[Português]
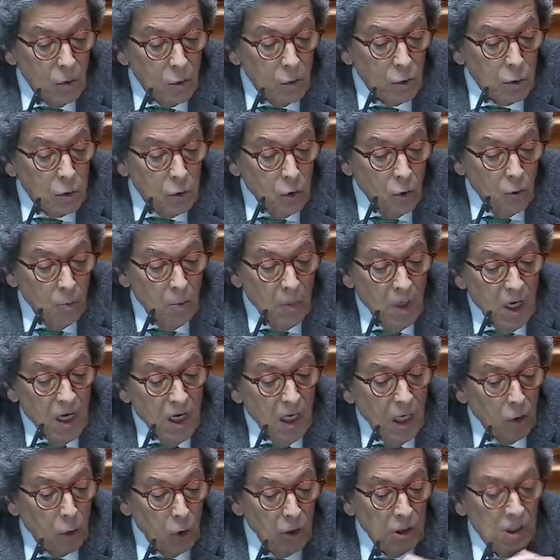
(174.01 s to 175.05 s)
do costume
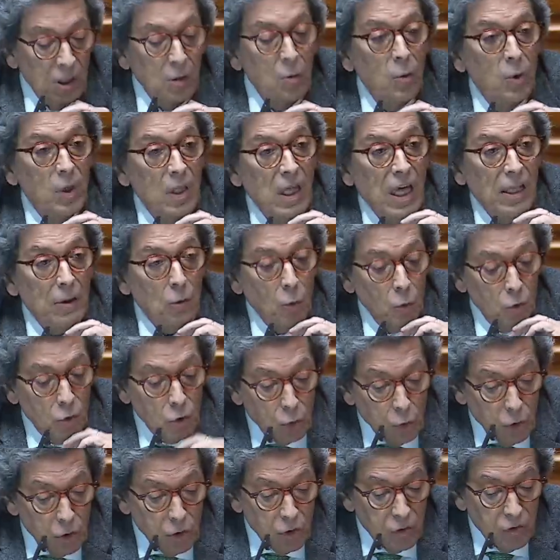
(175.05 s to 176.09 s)
a continuidade do
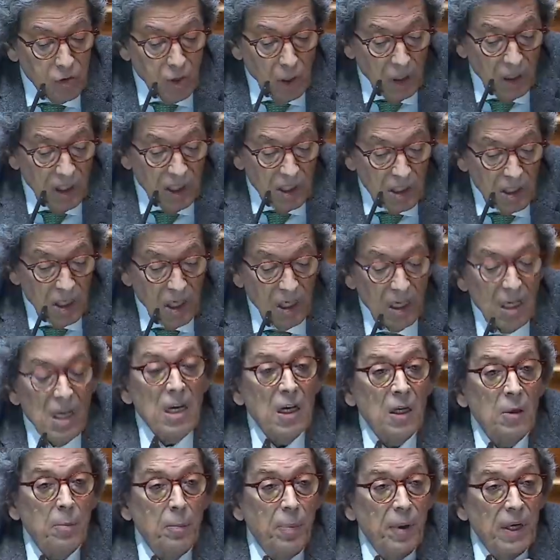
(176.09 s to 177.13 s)
discurso socialista
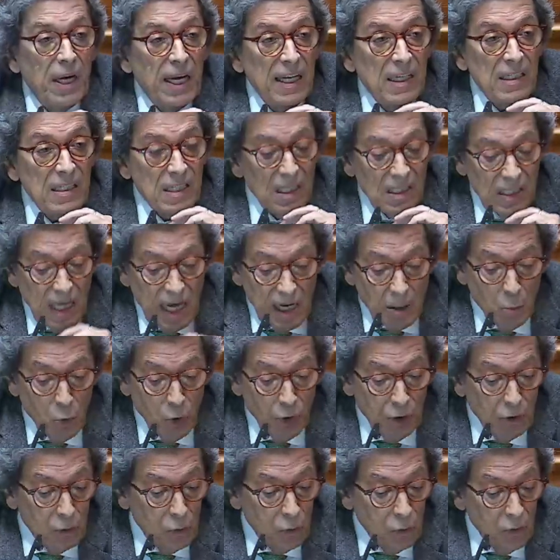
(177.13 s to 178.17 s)
parece dar
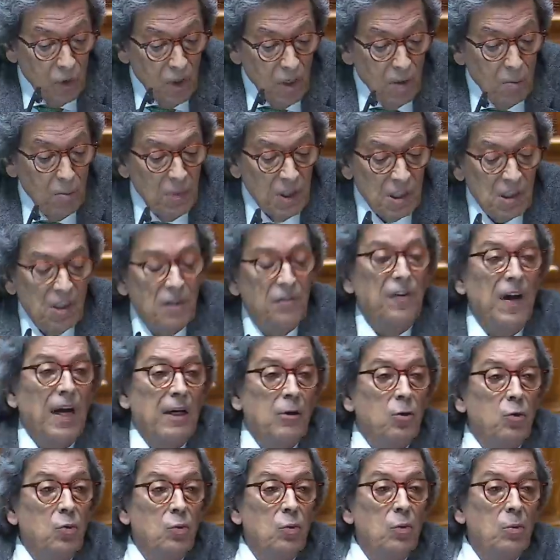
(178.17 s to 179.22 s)
muito, mas que de
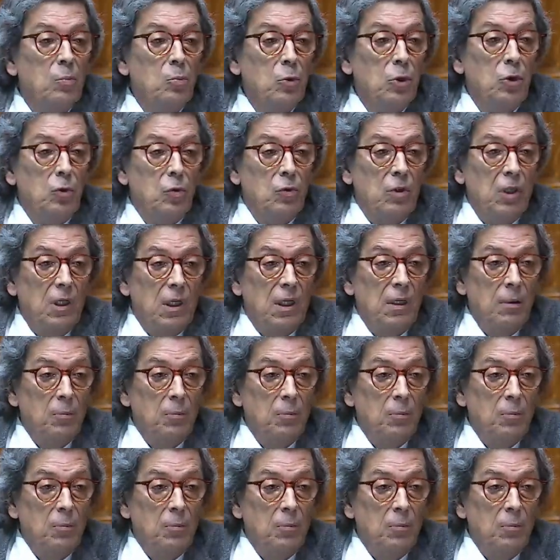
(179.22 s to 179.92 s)
facto muito tira.